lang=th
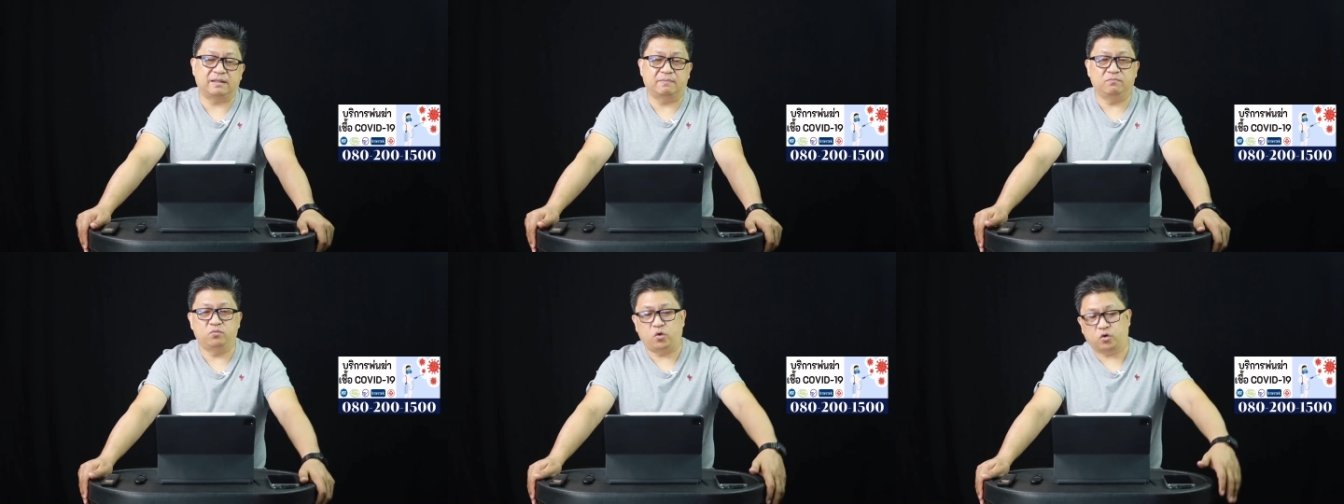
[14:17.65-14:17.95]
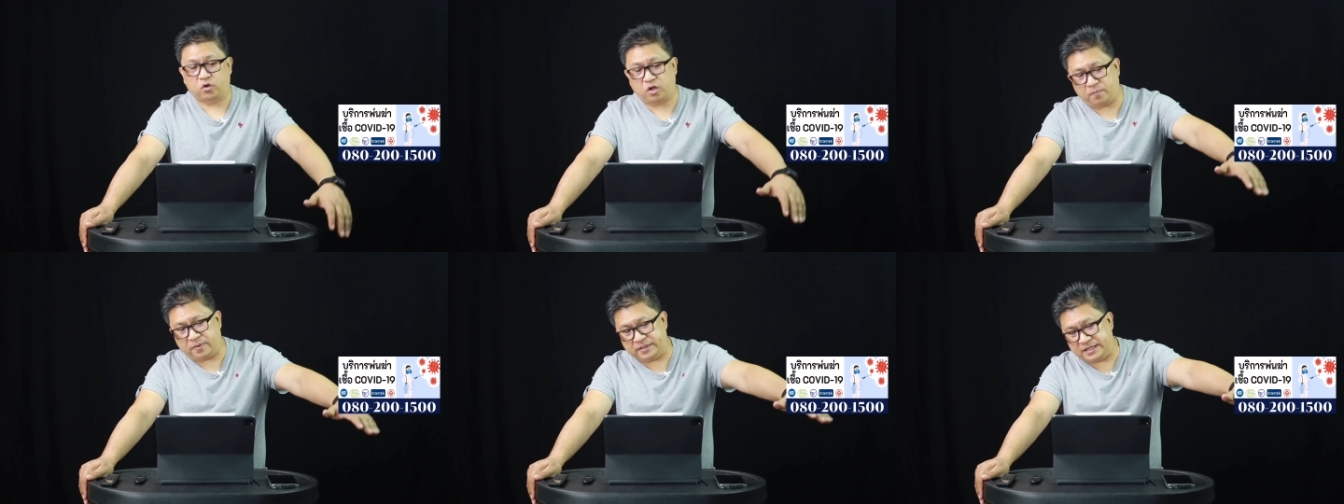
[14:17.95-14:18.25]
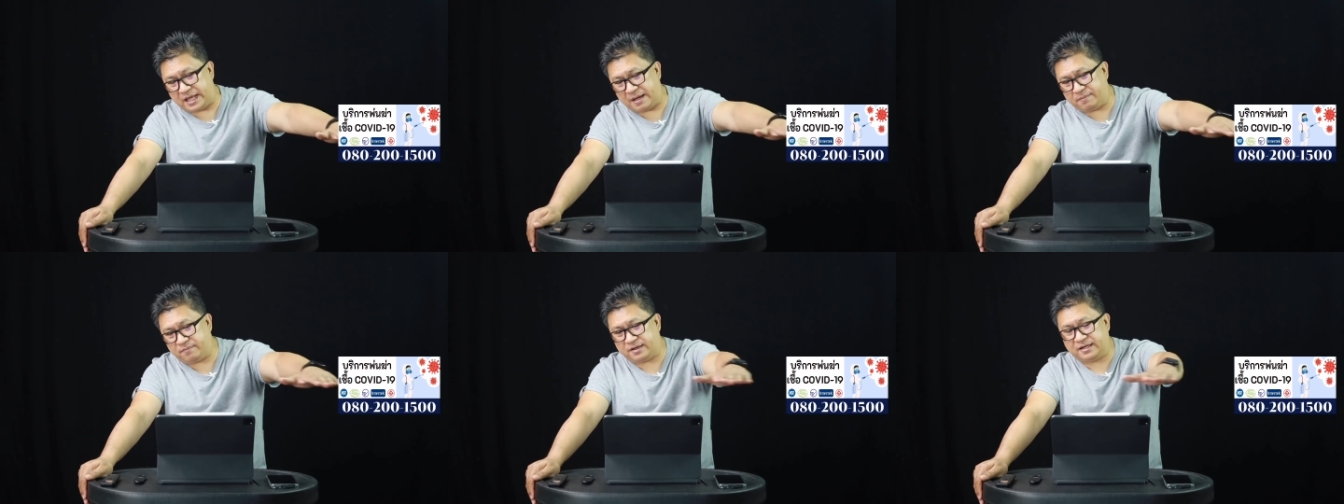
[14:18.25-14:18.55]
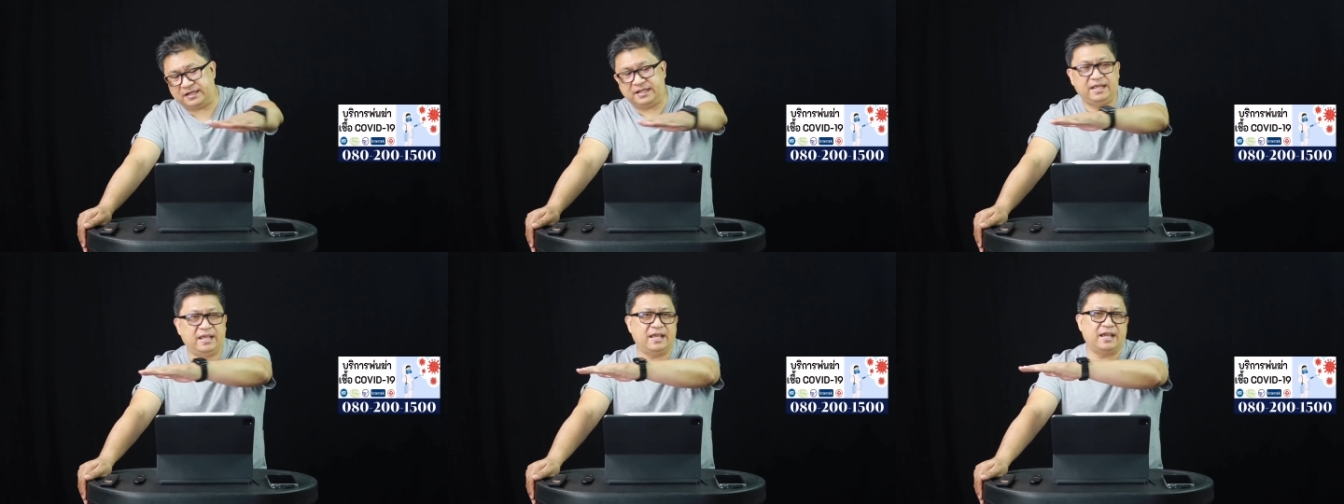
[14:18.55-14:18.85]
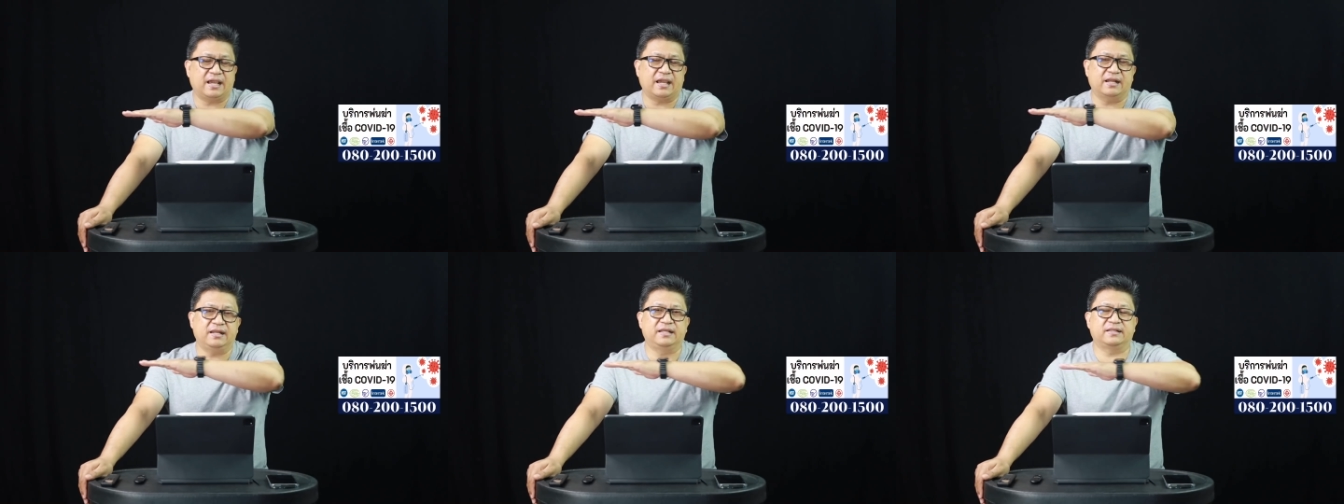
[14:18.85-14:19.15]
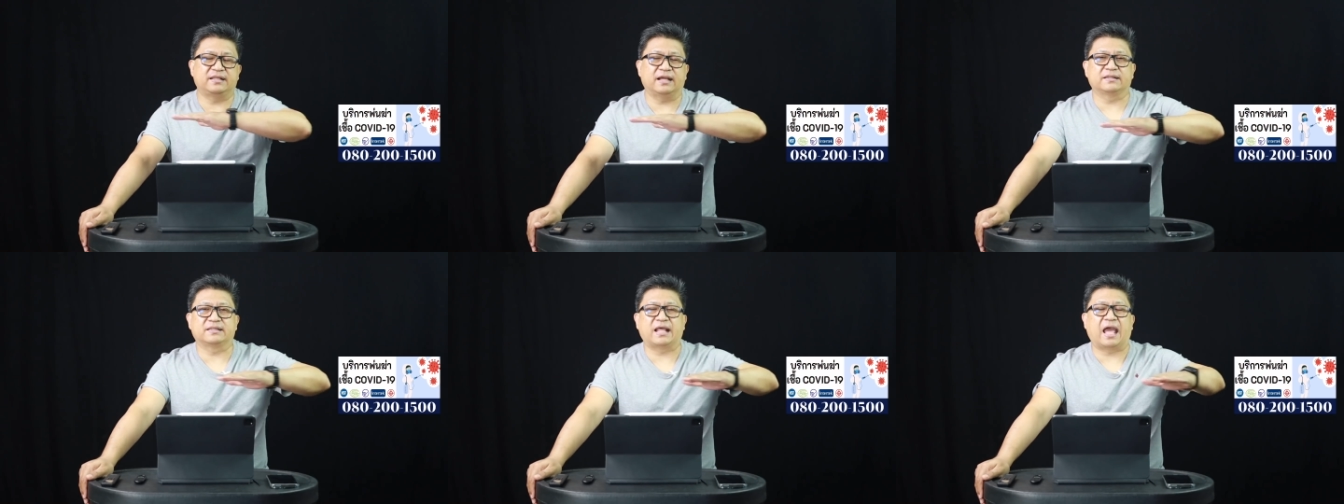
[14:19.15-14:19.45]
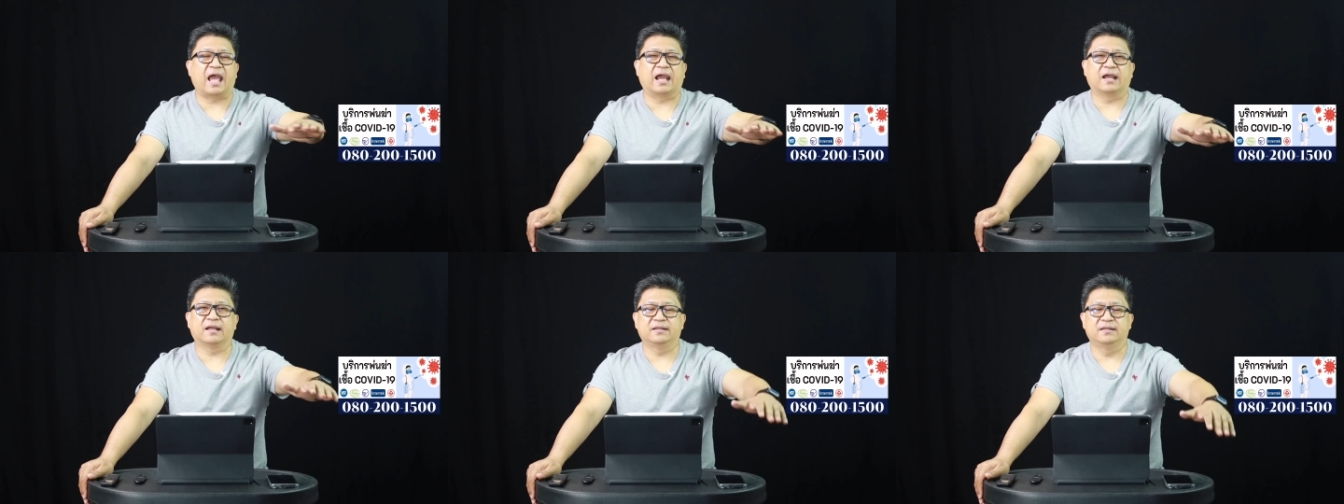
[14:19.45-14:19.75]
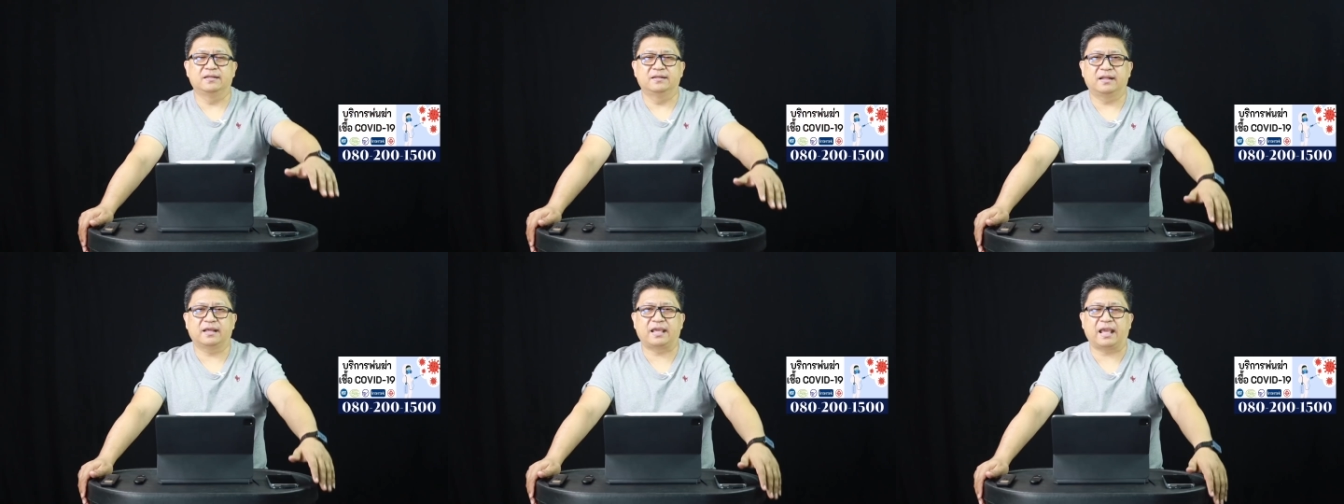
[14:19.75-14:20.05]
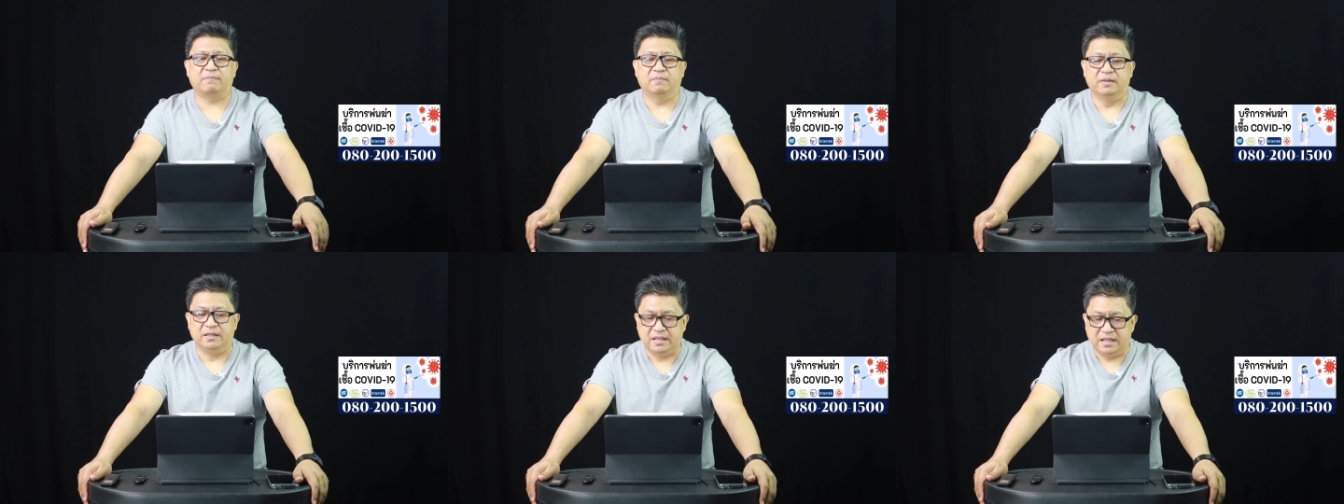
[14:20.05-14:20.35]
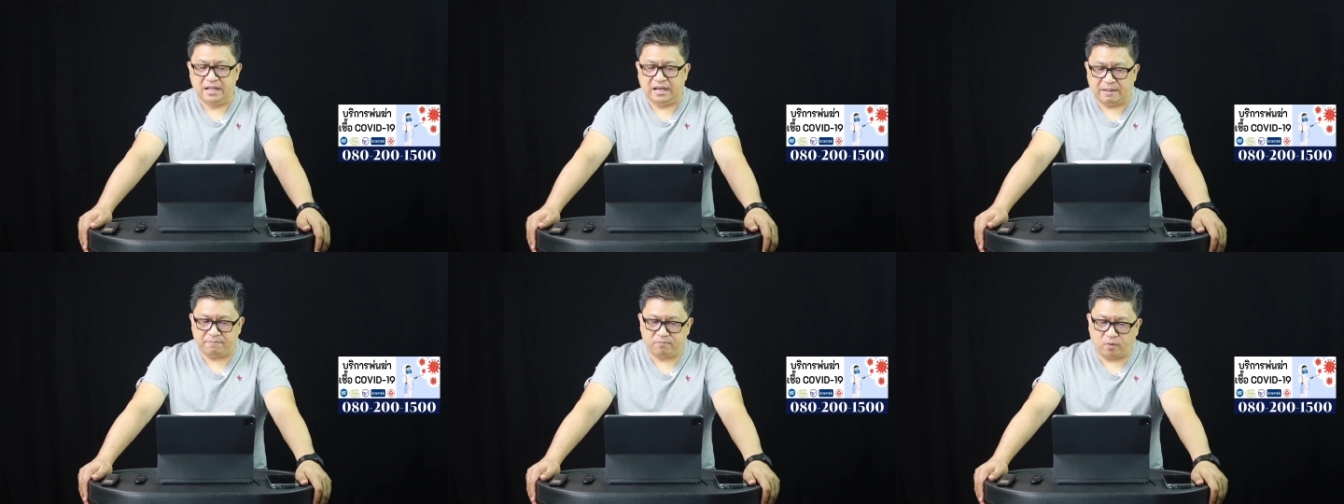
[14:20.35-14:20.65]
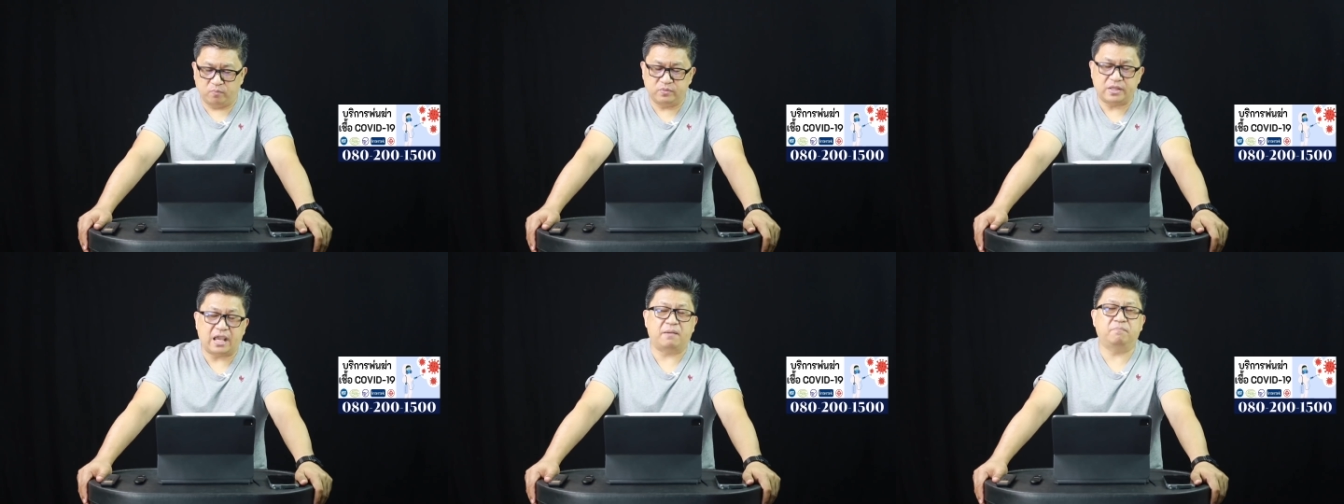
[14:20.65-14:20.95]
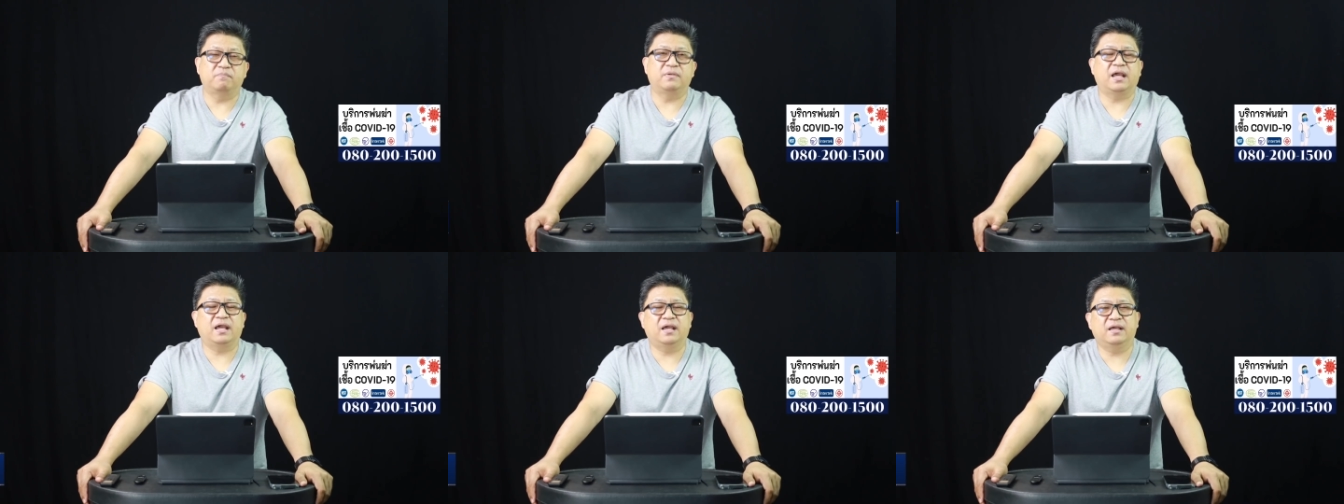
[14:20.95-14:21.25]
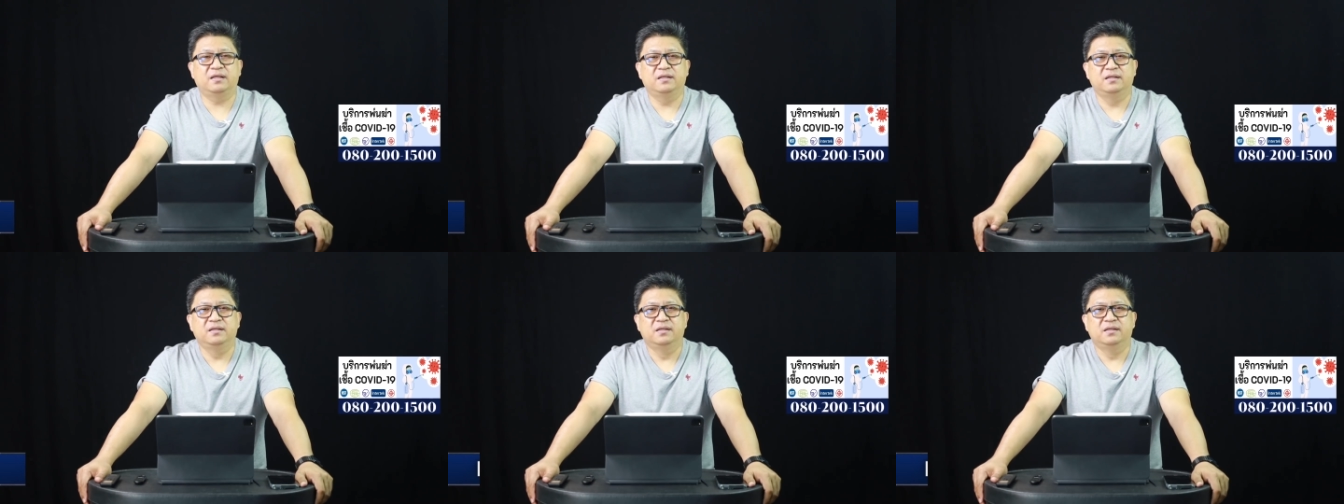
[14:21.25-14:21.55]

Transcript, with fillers: ตำรวจก็พยายามเคลียร์คดีต่างๆนะครับ และผมย้ำนะ